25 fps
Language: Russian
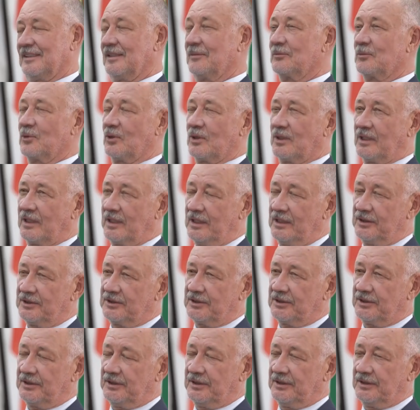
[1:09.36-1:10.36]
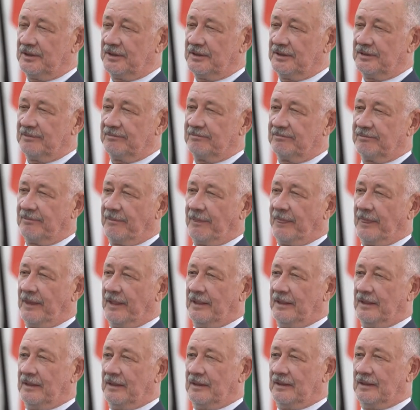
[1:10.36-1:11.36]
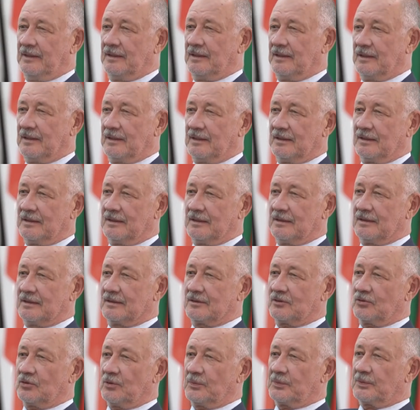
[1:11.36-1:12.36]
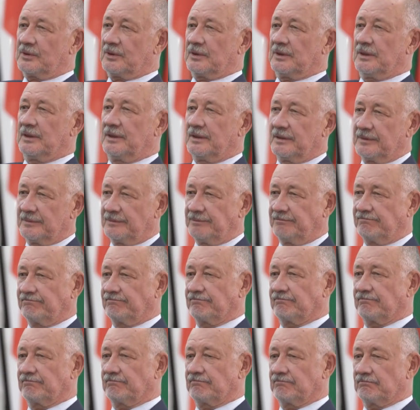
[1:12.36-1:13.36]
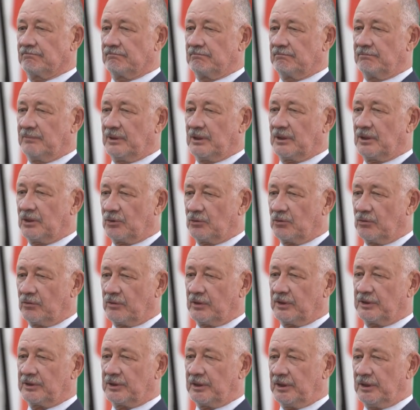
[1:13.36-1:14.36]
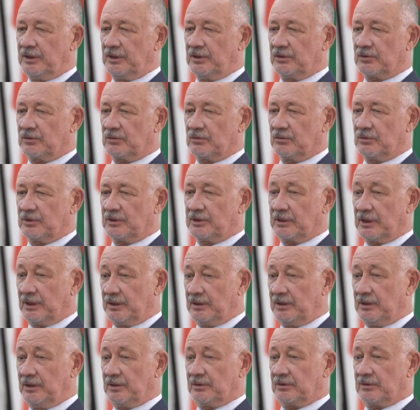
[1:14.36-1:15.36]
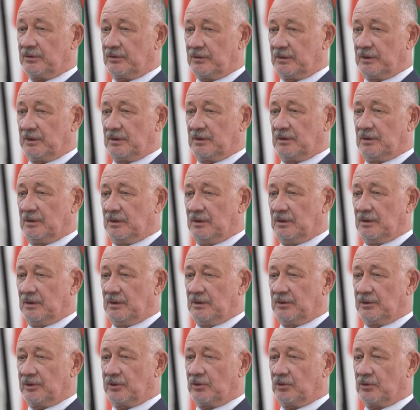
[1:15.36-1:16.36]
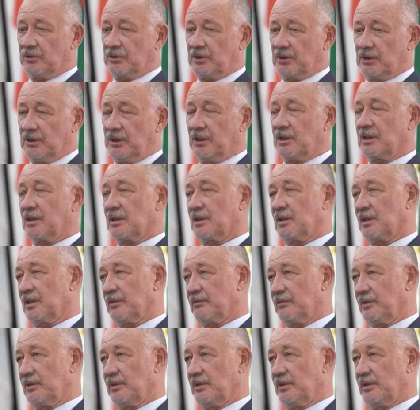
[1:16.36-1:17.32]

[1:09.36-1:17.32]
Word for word: Намного раньше. Э, собственно, подготовка строительства и строительства началось тогда, когда нам